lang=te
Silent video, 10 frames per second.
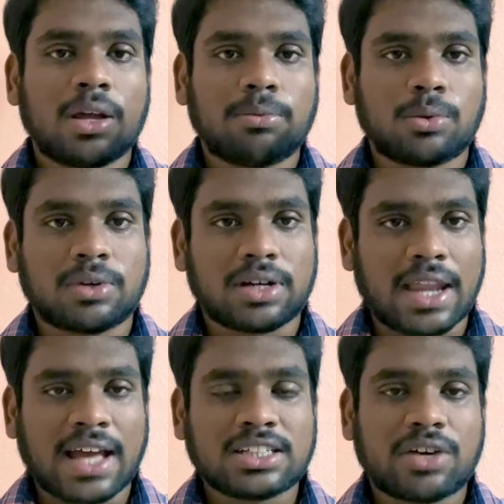ఇప్పుడు
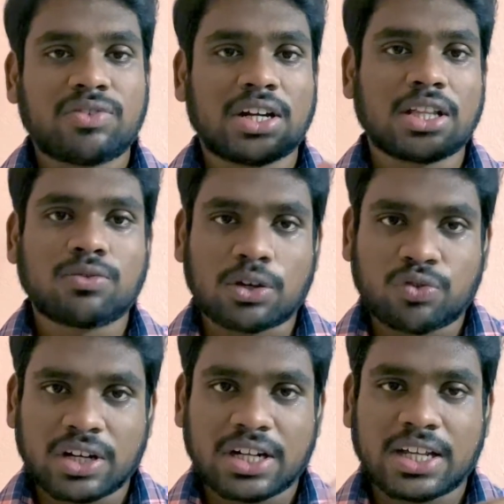క్రాంక్ షాఫ్ట్ అనేది వన్
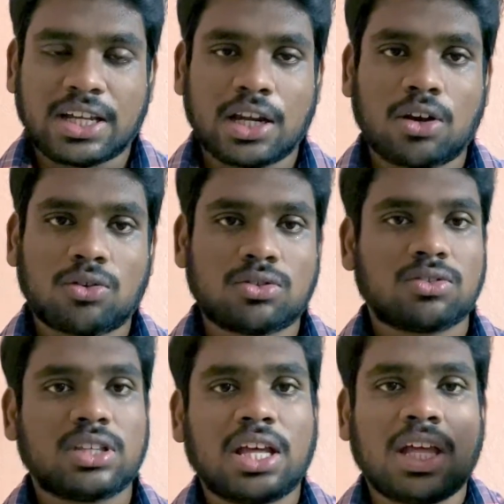ట్వంటీ డిగ్రీలో
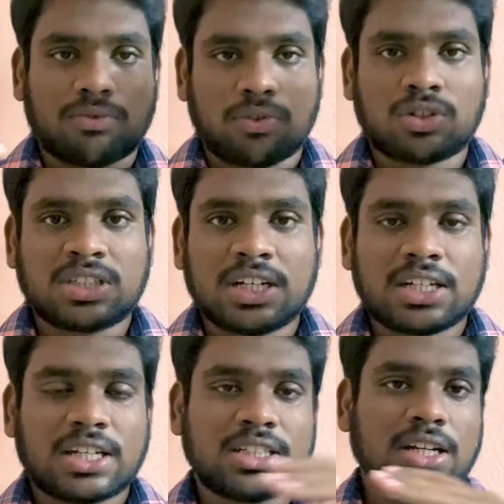ఉంటుంది ఫోర్
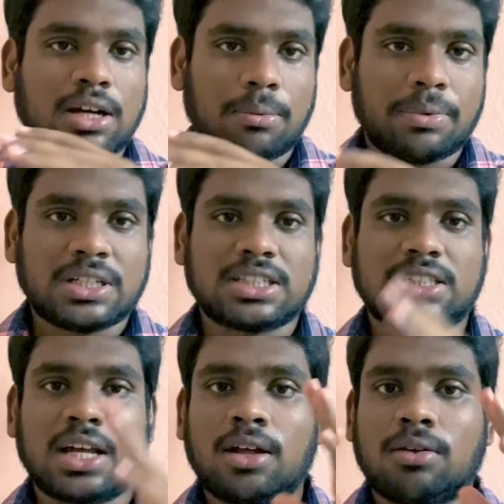సిలిండర్ ఇంజన్ కంపేర్ చేస్తే